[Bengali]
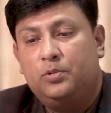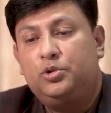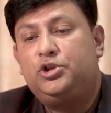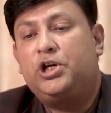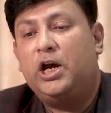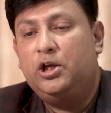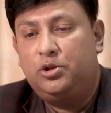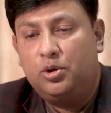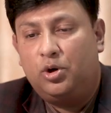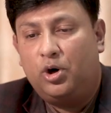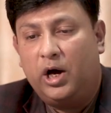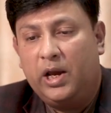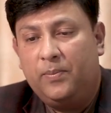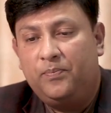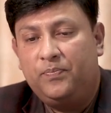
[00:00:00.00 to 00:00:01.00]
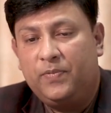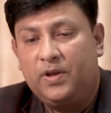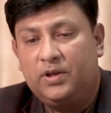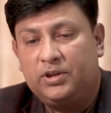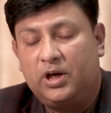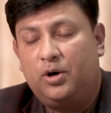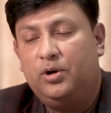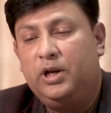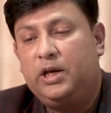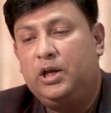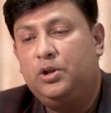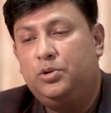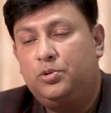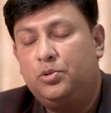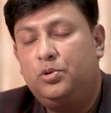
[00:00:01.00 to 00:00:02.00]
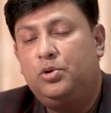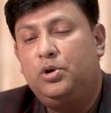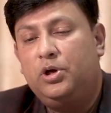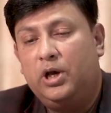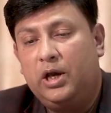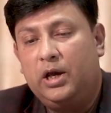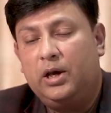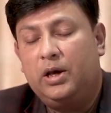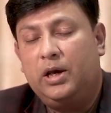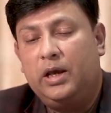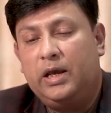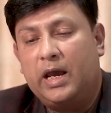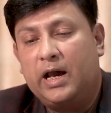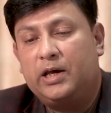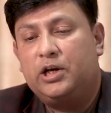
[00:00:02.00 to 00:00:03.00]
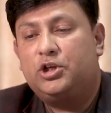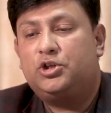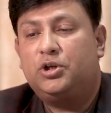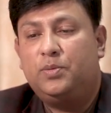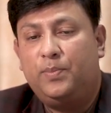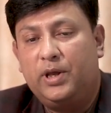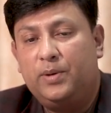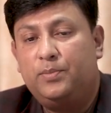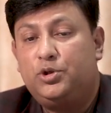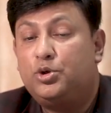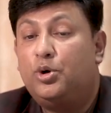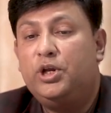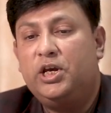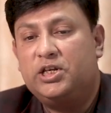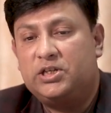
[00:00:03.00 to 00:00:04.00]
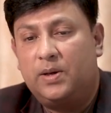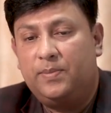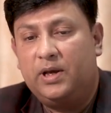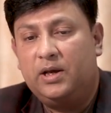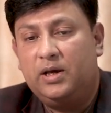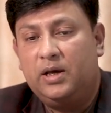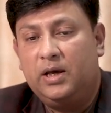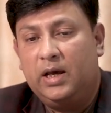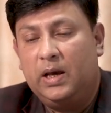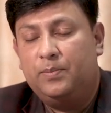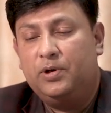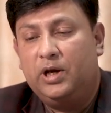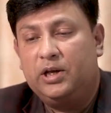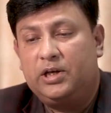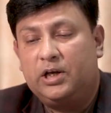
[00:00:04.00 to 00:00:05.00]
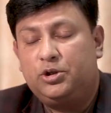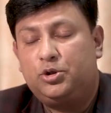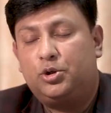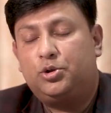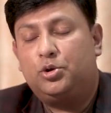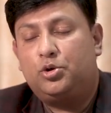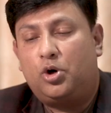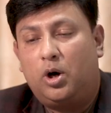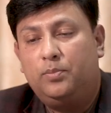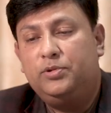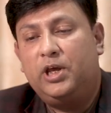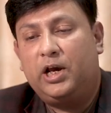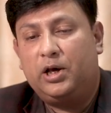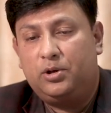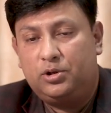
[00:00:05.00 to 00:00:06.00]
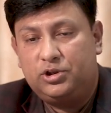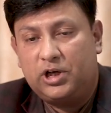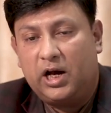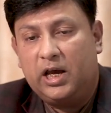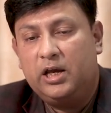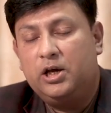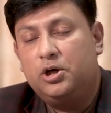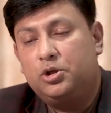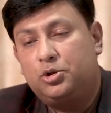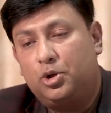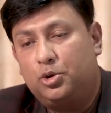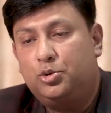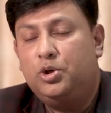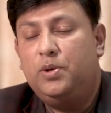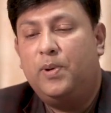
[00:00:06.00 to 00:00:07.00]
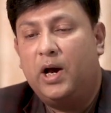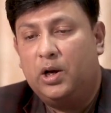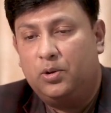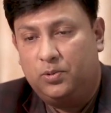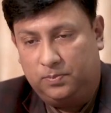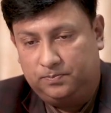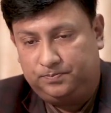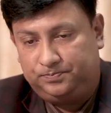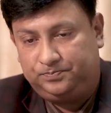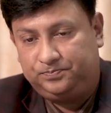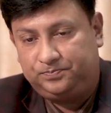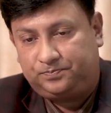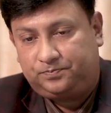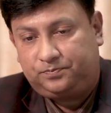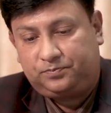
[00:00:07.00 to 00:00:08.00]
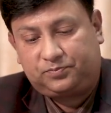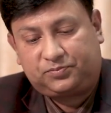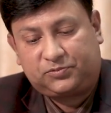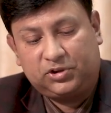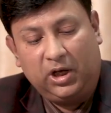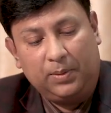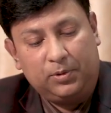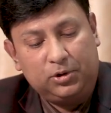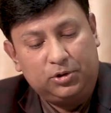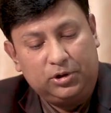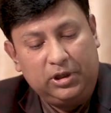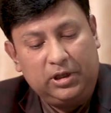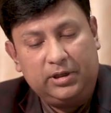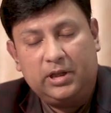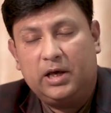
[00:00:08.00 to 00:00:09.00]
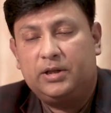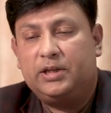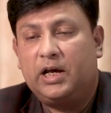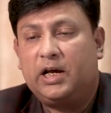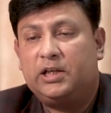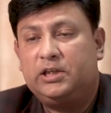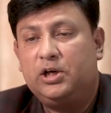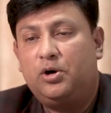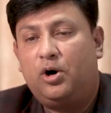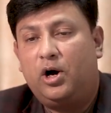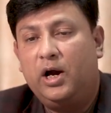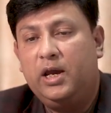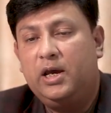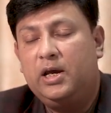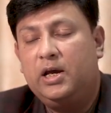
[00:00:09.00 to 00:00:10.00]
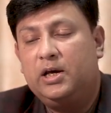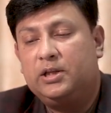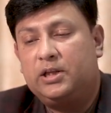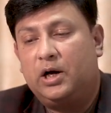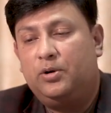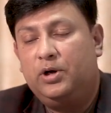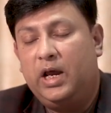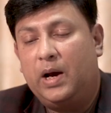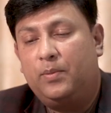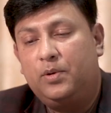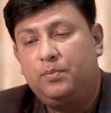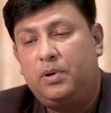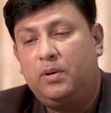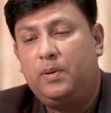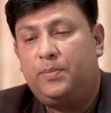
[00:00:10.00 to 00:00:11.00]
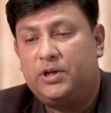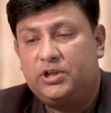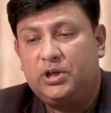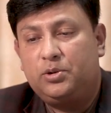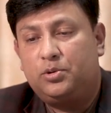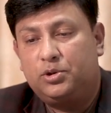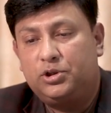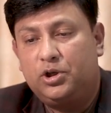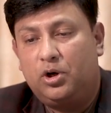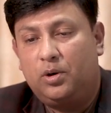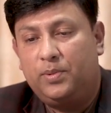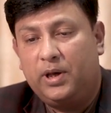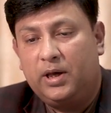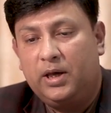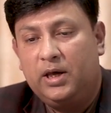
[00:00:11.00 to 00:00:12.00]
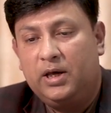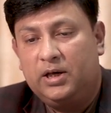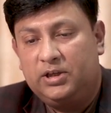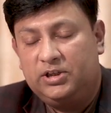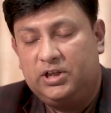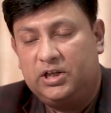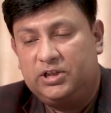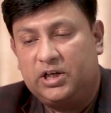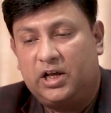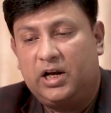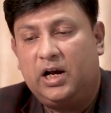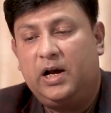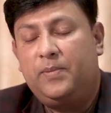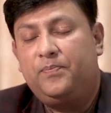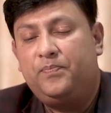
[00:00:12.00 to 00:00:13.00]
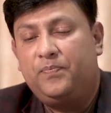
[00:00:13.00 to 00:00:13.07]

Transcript: উৎসাহিত হয় তাহলে কিন্তু এই অ্যাগ্রেশন ছড়িয়ে যাবে এবং এটা যত কম দেখানো যায় ততই ভালো এবং যদি দেখাতে হয় তাহলে এমনভাবে প্রেজেন্ট করতে হবে যে যারা